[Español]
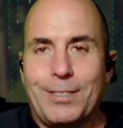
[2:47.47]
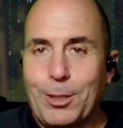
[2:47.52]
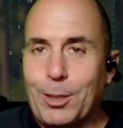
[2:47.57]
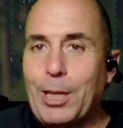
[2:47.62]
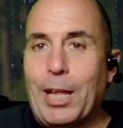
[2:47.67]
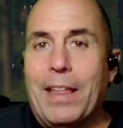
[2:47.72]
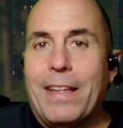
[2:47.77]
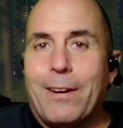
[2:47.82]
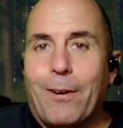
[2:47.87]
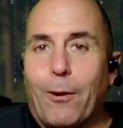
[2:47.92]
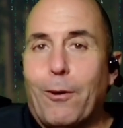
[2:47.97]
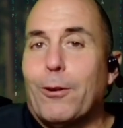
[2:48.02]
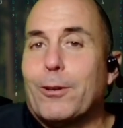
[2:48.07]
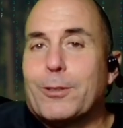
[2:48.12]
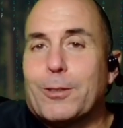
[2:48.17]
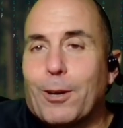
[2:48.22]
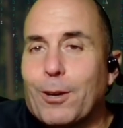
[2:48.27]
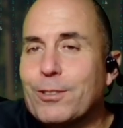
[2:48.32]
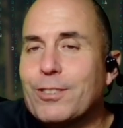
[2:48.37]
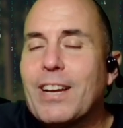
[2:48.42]
yo te digo los
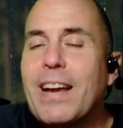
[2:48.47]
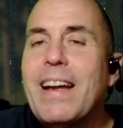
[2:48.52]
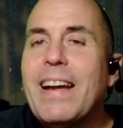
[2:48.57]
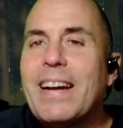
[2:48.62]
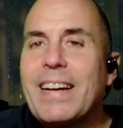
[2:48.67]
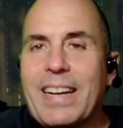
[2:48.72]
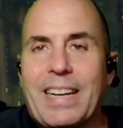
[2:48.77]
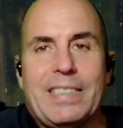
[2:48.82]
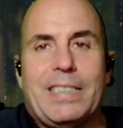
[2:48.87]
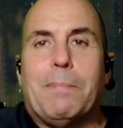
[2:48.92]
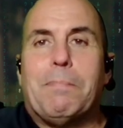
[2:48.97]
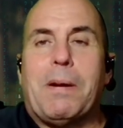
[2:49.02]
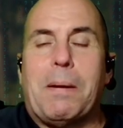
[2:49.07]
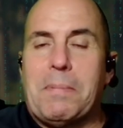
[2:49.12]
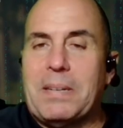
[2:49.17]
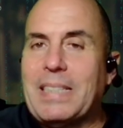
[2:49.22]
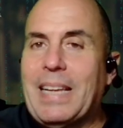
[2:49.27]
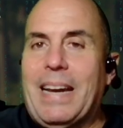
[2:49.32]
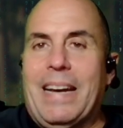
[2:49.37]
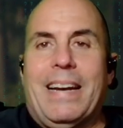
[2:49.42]
dos que siempre
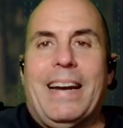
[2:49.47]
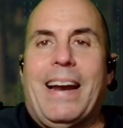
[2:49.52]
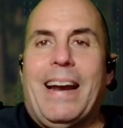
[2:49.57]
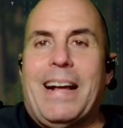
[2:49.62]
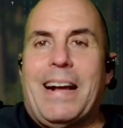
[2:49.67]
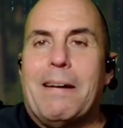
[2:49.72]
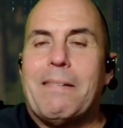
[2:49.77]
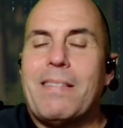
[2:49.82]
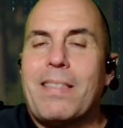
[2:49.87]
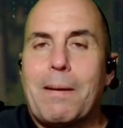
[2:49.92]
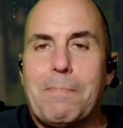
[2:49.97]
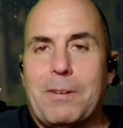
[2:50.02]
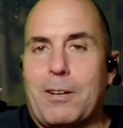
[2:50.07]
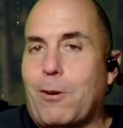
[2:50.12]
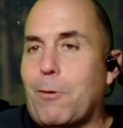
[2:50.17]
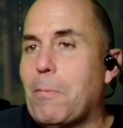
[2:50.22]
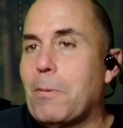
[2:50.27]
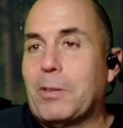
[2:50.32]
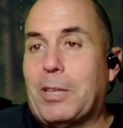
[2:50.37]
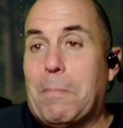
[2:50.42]
me salen a la cabeza, pero
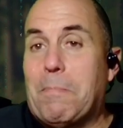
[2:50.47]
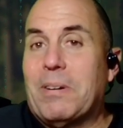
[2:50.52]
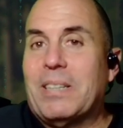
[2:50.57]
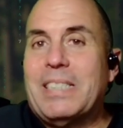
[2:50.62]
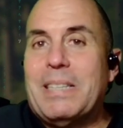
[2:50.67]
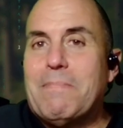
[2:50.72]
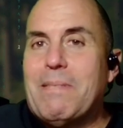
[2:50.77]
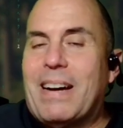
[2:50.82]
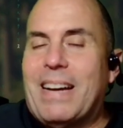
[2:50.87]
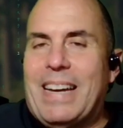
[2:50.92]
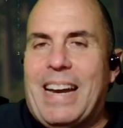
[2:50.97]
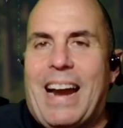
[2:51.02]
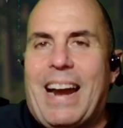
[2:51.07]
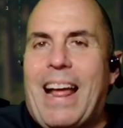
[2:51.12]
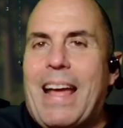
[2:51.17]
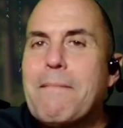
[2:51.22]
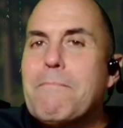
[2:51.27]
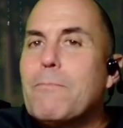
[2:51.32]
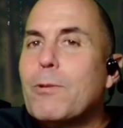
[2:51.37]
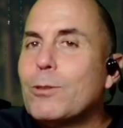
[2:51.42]
como te puedes imaginar,
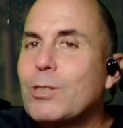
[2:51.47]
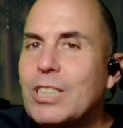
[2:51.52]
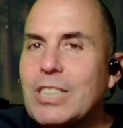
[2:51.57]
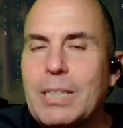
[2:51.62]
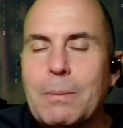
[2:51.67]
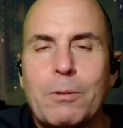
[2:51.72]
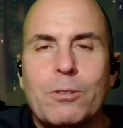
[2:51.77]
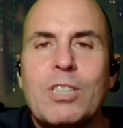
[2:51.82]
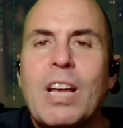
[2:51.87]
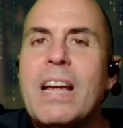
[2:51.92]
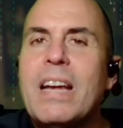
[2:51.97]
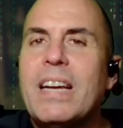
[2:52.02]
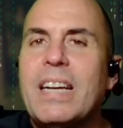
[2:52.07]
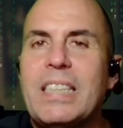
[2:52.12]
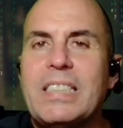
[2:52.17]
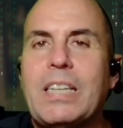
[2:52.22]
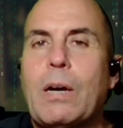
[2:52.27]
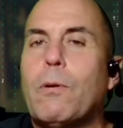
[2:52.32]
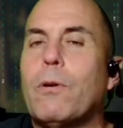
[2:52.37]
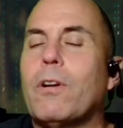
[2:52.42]
hay muchísimos
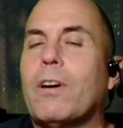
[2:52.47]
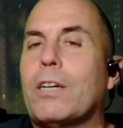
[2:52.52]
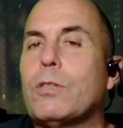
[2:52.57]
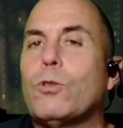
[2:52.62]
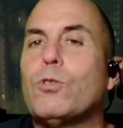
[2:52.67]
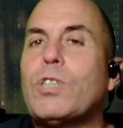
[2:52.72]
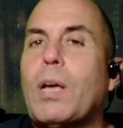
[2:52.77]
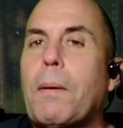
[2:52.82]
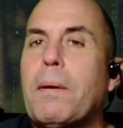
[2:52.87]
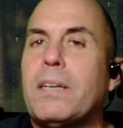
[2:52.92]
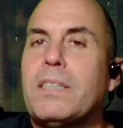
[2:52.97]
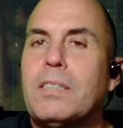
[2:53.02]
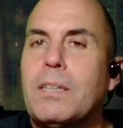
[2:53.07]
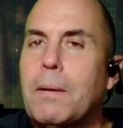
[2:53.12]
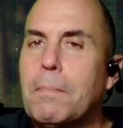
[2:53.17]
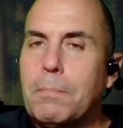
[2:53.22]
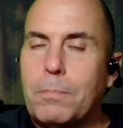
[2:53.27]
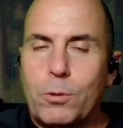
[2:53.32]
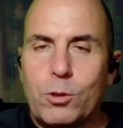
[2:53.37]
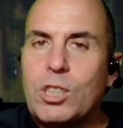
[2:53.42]
y seguro que tú sabes
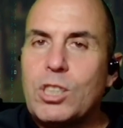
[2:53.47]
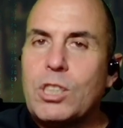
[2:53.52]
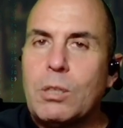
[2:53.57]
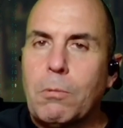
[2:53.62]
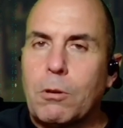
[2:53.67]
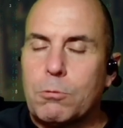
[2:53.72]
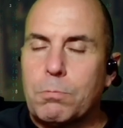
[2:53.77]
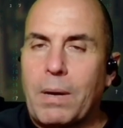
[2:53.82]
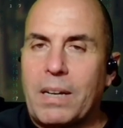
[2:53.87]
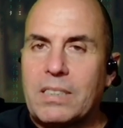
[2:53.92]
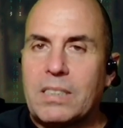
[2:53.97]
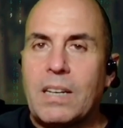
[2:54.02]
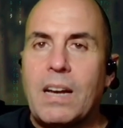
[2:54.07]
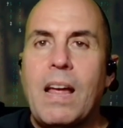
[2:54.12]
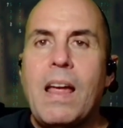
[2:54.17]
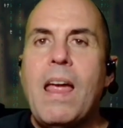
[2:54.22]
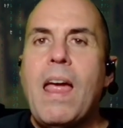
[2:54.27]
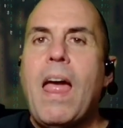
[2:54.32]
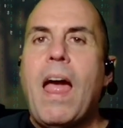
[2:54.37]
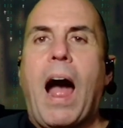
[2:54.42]
muchísimos más.
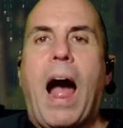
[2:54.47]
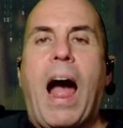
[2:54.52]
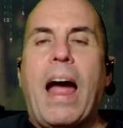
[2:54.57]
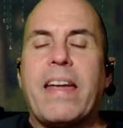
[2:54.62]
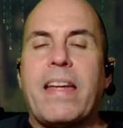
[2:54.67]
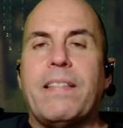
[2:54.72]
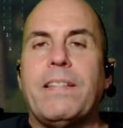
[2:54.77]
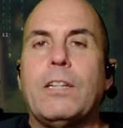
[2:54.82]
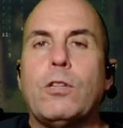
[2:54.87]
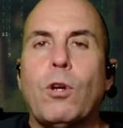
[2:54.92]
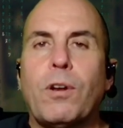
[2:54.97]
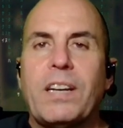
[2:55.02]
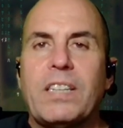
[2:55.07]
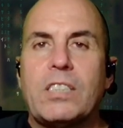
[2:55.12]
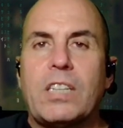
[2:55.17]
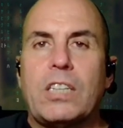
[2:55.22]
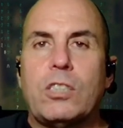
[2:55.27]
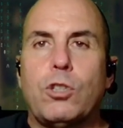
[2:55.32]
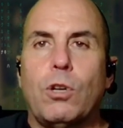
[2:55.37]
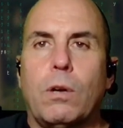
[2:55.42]
Hay editores
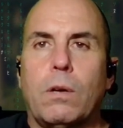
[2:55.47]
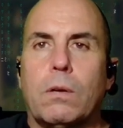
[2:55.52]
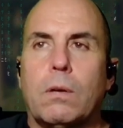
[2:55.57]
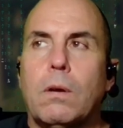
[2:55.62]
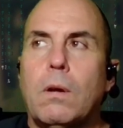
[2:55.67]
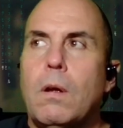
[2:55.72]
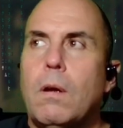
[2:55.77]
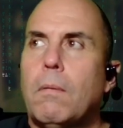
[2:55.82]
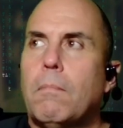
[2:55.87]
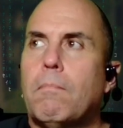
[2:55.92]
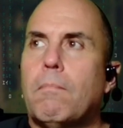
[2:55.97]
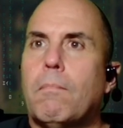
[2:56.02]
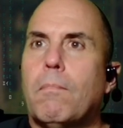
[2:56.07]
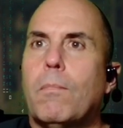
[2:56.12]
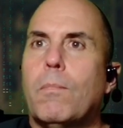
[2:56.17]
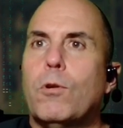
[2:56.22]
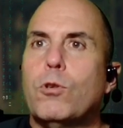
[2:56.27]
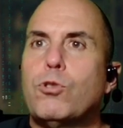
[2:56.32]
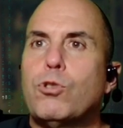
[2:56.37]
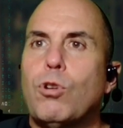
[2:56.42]
que son
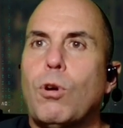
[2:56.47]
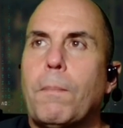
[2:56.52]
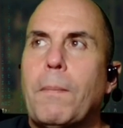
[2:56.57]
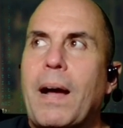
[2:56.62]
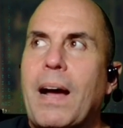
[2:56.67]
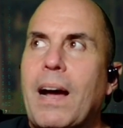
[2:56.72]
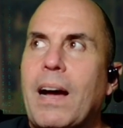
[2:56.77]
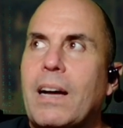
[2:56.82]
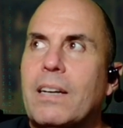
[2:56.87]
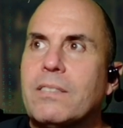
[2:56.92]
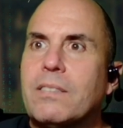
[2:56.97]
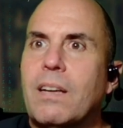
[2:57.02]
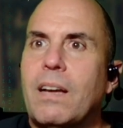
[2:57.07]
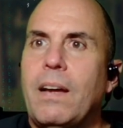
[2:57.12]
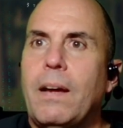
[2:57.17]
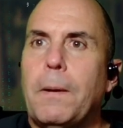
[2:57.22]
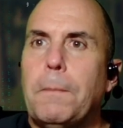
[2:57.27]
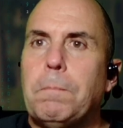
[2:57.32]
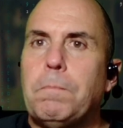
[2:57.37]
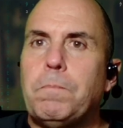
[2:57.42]
mucho más,
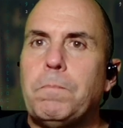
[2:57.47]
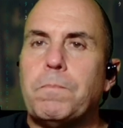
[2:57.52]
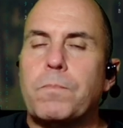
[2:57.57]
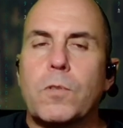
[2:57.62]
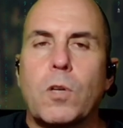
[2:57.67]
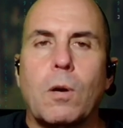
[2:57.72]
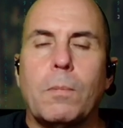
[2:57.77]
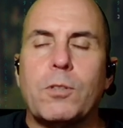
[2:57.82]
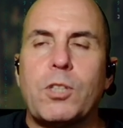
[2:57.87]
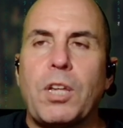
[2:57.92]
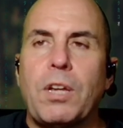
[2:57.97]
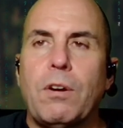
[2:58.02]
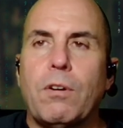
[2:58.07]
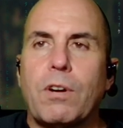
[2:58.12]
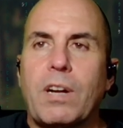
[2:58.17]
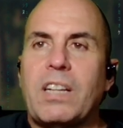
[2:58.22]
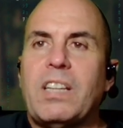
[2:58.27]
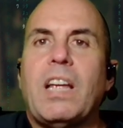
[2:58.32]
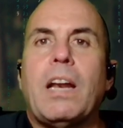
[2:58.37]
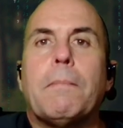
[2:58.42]
em, como te digo,
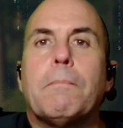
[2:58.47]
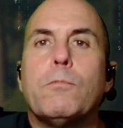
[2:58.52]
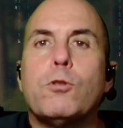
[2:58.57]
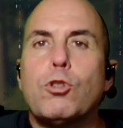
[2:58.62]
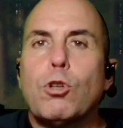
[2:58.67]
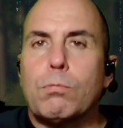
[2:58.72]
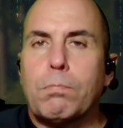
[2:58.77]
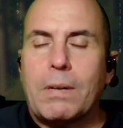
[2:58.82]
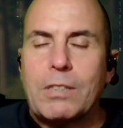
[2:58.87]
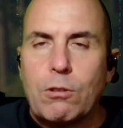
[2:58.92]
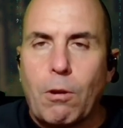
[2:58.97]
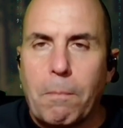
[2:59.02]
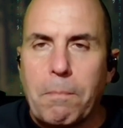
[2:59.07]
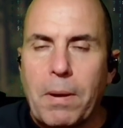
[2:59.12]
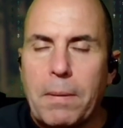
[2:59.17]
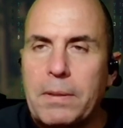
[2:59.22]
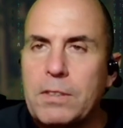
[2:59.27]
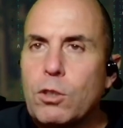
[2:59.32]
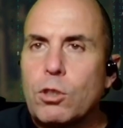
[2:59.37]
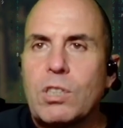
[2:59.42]
que tienen muchos más
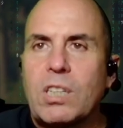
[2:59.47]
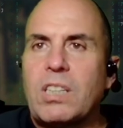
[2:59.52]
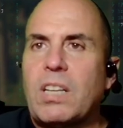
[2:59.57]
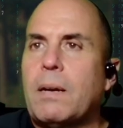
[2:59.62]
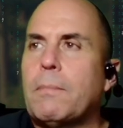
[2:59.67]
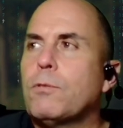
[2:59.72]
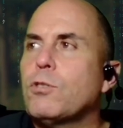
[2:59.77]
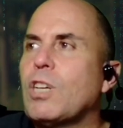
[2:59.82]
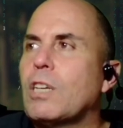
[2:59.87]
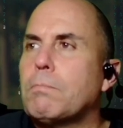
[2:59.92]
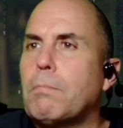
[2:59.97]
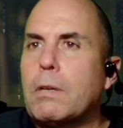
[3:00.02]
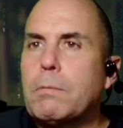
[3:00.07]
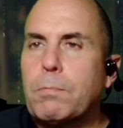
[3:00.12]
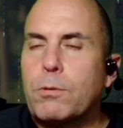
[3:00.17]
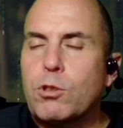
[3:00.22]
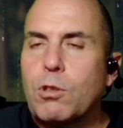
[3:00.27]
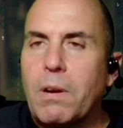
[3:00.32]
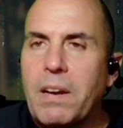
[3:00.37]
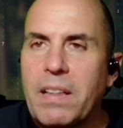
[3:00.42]
complementos, que tienen muchas más
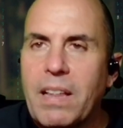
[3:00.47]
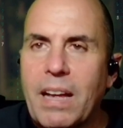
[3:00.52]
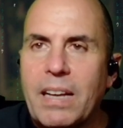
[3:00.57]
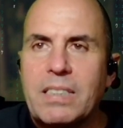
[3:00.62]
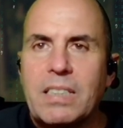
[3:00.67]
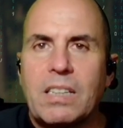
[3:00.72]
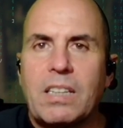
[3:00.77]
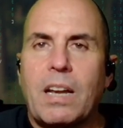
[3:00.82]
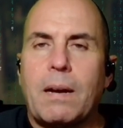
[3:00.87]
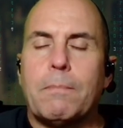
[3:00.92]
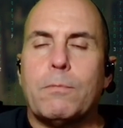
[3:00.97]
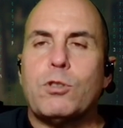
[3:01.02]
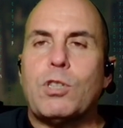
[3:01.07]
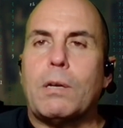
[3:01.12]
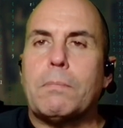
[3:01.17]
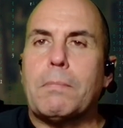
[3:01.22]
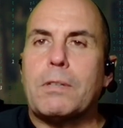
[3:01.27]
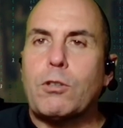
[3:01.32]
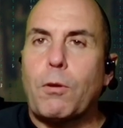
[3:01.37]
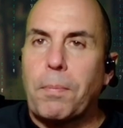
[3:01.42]
posibilidades, que tienen
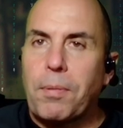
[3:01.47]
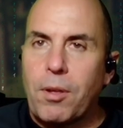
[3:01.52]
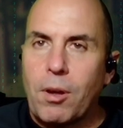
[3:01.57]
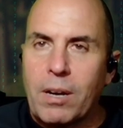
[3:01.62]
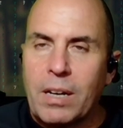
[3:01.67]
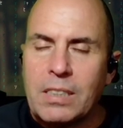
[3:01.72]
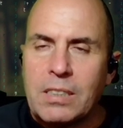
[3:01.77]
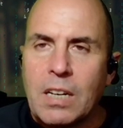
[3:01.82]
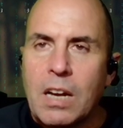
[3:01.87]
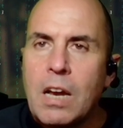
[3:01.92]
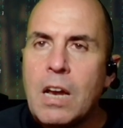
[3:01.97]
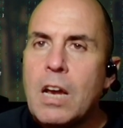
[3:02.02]
muchas más opciones